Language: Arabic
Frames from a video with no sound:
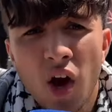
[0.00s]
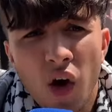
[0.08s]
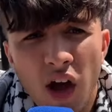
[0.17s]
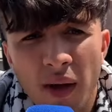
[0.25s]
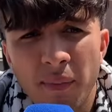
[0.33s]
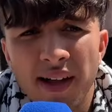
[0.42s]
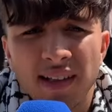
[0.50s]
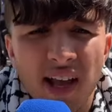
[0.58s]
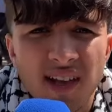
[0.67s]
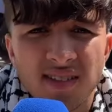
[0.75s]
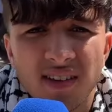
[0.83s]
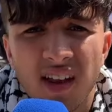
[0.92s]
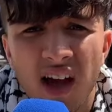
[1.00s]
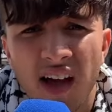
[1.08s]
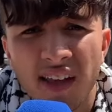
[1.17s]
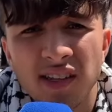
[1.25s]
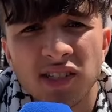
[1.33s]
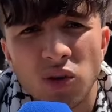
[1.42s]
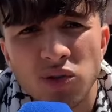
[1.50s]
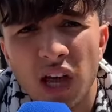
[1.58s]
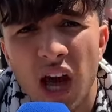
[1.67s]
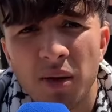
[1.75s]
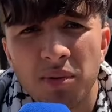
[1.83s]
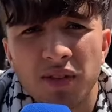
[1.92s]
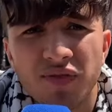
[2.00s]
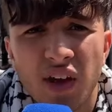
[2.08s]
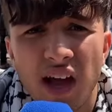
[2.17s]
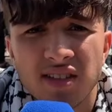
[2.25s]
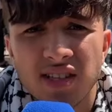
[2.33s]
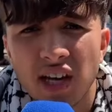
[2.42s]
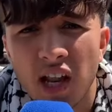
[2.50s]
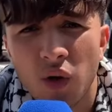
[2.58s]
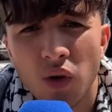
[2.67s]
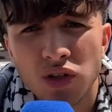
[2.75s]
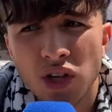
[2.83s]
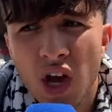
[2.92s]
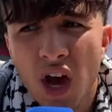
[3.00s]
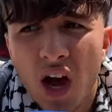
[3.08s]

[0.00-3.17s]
واخا بعض الاسئله اخرين جاو صعابين حتى التلاوت